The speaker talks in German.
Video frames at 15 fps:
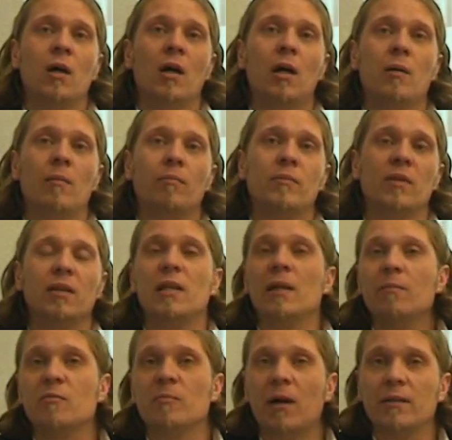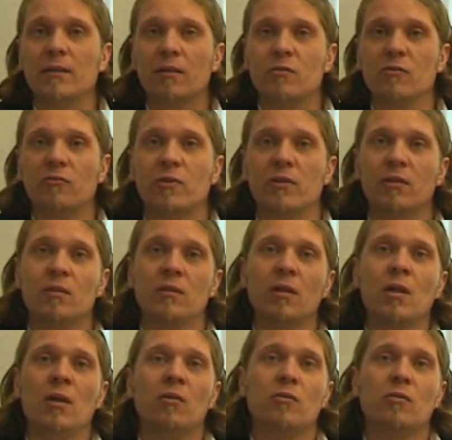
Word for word: ähm, den Lebenspartner zu finden,